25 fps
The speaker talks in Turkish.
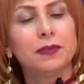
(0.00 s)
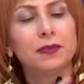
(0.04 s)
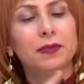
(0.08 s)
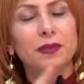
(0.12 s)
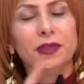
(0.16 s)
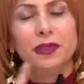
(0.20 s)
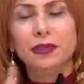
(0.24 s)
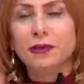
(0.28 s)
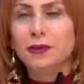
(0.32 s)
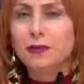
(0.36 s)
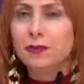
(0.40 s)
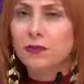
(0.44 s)

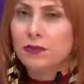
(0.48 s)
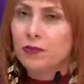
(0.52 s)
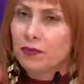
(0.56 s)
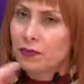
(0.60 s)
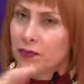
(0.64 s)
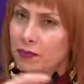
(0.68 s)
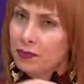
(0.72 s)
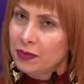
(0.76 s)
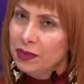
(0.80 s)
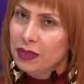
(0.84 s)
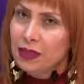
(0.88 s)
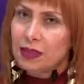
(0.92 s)
ne
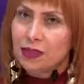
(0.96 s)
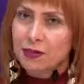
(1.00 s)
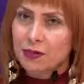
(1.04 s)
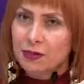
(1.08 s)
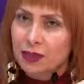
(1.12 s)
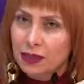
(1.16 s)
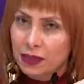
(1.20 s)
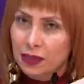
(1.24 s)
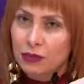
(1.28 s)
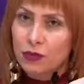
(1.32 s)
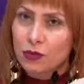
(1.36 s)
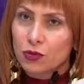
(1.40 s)
biraz
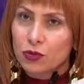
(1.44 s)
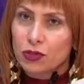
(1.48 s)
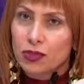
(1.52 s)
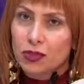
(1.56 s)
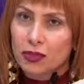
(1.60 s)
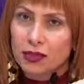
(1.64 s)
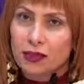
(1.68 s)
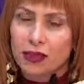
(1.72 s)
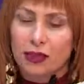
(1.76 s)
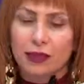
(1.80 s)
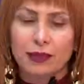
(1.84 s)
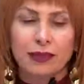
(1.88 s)
maket
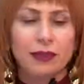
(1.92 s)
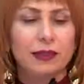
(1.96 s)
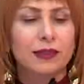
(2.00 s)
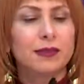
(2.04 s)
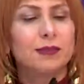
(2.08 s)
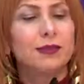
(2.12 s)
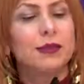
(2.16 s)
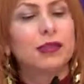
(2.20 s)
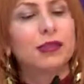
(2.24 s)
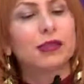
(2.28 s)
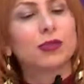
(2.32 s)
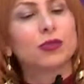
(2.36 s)
üzerinde
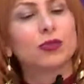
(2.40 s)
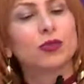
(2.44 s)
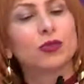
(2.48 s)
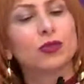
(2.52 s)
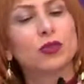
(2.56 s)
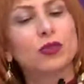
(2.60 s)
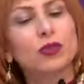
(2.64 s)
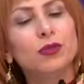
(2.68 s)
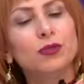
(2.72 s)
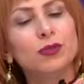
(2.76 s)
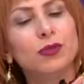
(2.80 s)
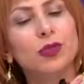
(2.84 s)
anlatmak
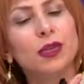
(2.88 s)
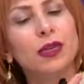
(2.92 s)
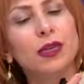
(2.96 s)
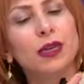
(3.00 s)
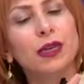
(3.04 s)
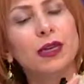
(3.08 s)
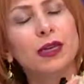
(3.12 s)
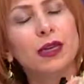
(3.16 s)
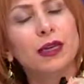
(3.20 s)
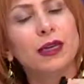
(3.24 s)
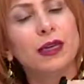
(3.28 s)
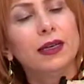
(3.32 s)
istiyorum.
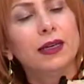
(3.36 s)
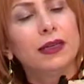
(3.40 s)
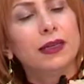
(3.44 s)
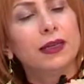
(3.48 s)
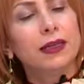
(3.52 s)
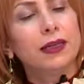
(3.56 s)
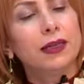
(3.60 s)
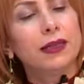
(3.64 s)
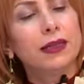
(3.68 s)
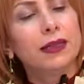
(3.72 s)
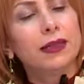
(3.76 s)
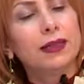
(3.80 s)

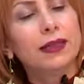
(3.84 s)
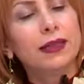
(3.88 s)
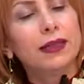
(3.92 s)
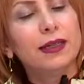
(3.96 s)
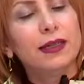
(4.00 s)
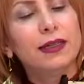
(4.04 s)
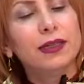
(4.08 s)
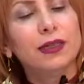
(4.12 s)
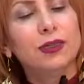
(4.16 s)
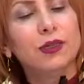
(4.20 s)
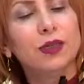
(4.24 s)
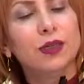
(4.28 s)
E,
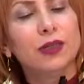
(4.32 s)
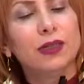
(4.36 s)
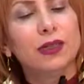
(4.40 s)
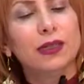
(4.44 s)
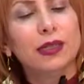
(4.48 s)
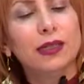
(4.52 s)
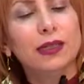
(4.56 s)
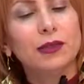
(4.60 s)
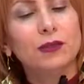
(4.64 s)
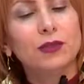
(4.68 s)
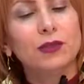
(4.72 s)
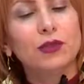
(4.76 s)
klasik
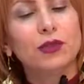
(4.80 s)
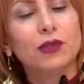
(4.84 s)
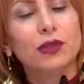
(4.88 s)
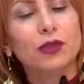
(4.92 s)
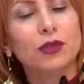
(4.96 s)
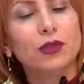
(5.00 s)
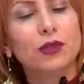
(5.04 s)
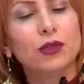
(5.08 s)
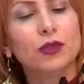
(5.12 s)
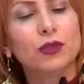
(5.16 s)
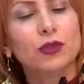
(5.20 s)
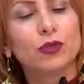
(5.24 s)
olarak
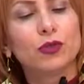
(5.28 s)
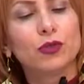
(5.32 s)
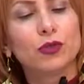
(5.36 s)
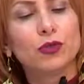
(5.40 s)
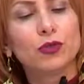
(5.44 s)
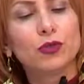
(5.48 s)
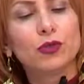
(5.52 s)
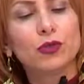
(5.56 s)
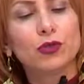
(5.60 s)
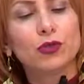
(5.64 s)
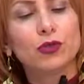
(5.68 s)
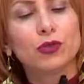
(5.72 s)
burada
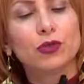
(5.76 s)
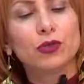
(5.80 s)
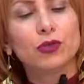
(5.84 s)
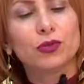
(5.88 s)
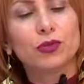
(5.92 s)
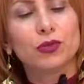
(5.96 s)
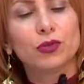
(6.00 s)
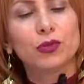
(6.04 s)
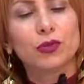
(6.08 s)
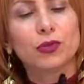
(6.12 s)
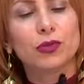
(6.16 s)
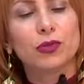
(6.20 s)

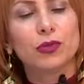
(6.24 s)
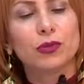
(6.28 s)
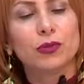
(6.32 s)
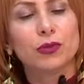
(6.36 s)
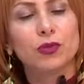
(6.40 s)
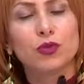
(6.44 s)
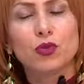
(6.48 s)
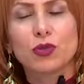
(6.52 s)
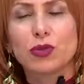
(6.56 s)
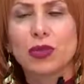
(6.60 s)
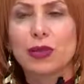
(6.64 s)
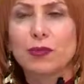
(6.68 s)
gördüğümüz e,
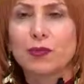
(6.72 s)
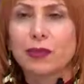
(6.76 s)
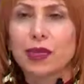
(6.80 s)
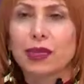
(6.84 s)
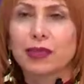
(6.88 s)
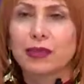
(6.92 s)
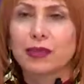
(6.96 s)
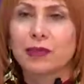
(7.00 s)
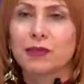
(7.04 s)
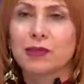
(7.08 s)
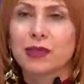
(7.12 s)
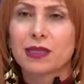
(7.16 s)
üstten
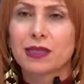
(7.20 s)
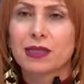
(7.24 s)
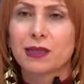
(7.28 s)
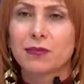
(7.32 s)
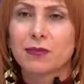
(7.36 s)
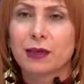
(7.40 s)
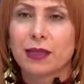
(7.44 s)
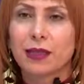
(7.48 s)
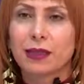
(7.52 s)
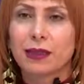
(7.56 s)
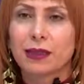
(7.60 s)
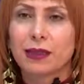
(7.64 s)
baktığımız
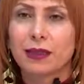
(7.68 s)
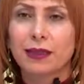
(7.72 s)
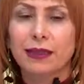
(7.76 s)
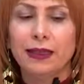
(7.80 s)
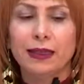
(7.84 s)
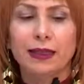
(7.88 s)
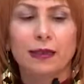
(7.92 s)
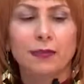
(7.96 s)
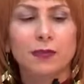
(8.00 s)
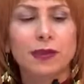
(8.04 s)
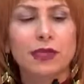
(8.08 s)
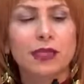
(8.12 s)
zaman ki
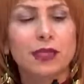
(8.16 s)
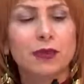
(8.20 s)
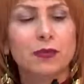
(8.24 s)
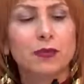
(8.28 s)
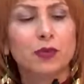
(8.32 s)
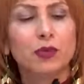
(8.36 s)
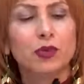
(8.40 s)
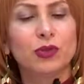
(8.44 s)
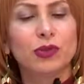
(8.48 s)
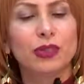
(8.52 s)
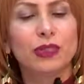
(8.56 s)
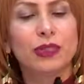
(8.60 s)

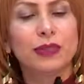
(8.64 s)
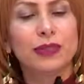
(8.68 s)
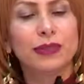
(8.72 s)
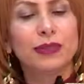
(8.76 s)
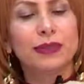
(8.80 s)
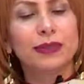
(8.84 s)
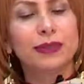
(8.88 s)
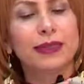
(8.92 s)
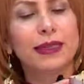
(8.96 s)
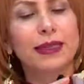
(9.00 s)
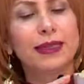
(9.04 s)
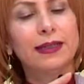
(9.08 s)
derimiz bu da
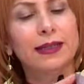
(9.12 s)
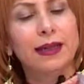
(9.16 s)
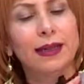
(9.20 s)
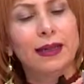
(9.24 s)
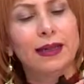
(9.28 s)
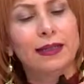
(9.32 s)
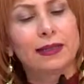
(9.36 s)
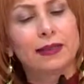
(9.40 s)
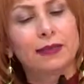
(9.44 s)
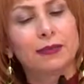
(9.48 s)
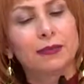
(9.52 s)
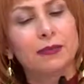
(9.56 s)
deri
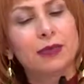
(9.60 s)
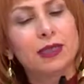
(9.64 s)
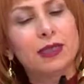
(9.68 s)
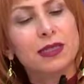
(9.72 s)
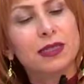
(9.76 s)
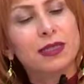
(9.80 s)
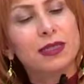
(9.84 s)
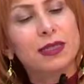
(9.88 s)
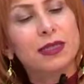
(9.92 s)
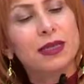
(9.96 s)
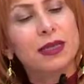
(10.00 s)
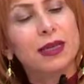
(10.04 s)

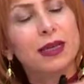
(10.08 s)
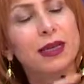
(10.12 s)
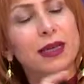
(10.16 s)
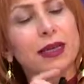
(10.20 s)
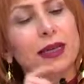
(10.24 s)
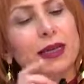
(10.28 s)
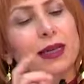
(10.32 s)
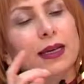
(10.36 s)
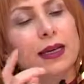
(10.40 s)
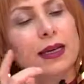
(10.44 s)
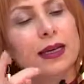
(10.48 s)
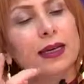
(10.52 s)
altımız.
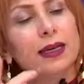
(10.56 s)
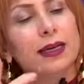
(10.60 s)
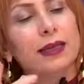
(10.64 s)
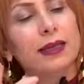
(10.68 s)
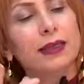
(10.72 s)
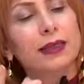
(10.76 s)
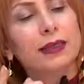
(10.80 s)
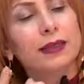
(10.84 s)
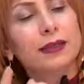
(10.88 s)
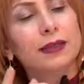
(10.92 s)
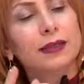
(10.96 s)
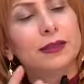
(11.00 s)

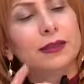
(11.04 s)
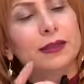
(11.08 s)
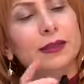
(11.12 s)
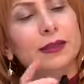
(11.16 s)
E,